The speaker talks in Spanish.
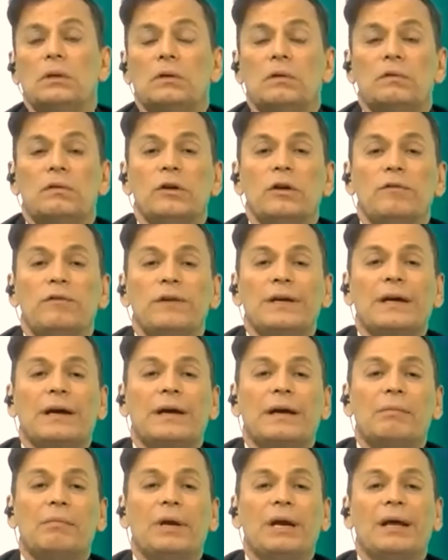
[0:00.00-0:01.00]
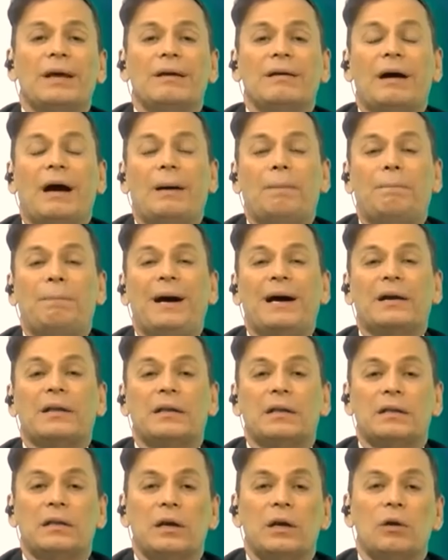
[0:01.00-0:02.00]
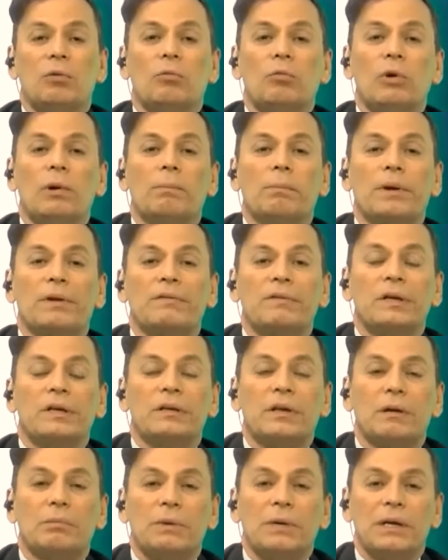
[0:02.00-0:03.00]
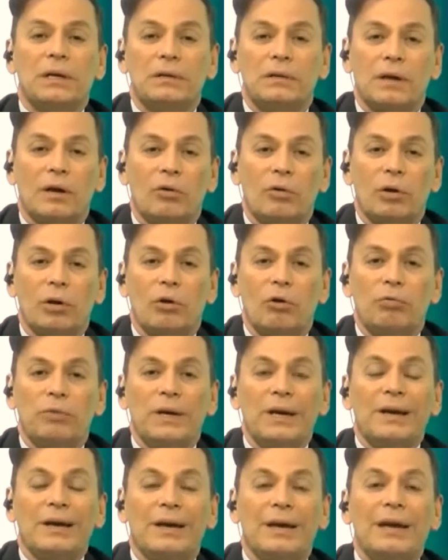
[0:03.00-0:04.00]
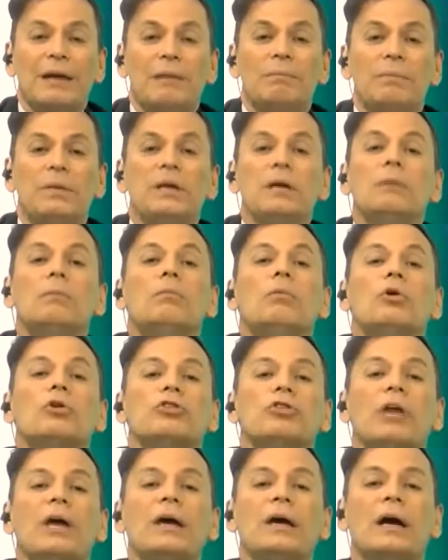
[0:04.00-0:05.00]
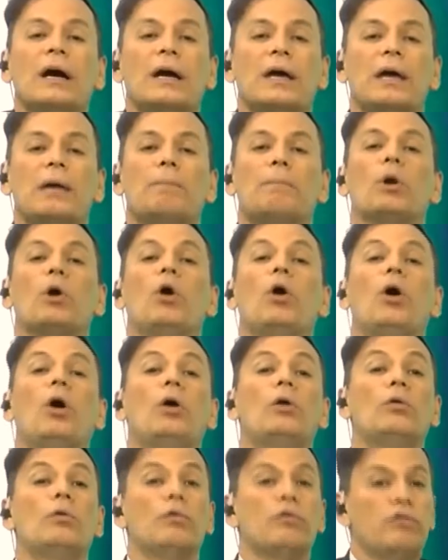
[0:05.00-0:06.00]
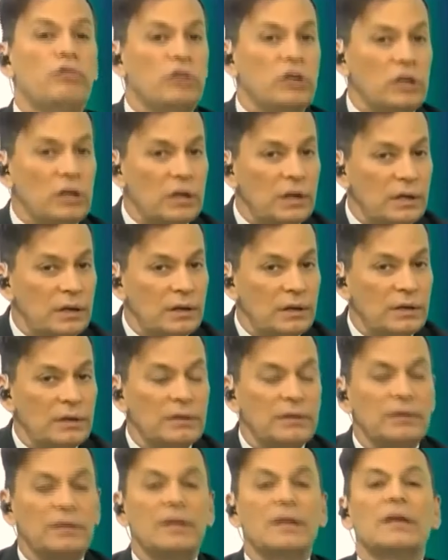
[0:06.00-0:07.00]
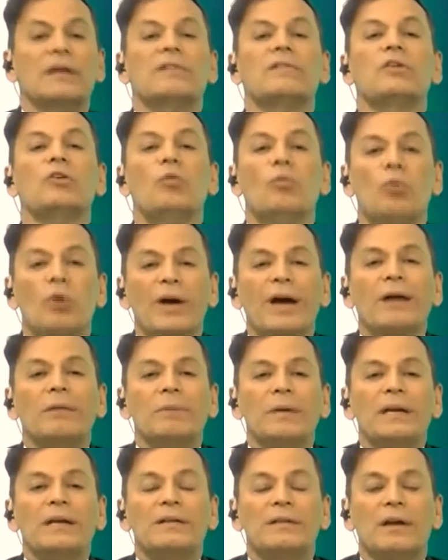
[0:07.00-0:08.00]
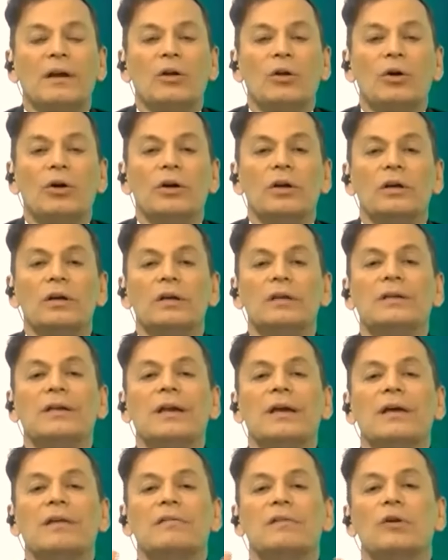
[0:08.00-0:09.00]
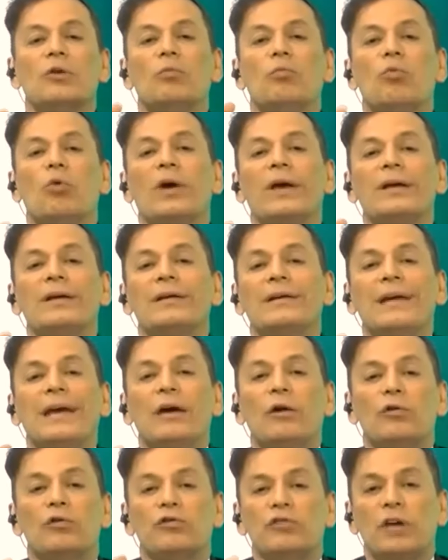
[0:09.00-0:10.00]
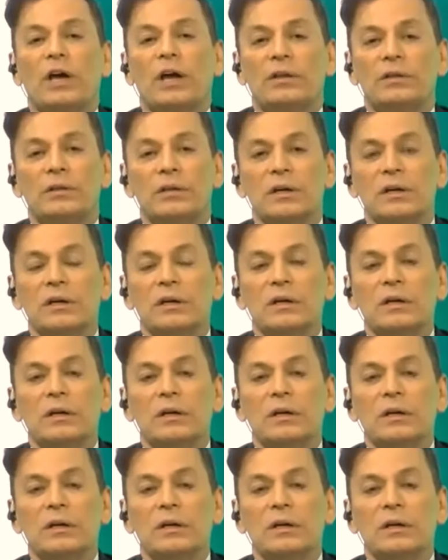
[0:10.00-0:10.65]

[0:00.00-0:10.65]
Significa que Melec, aparte de tener un buen presidente administrador de los bienes que él mismo tenga que producir, tiene que ser un buen administrador y tiene que ser un buen negociante.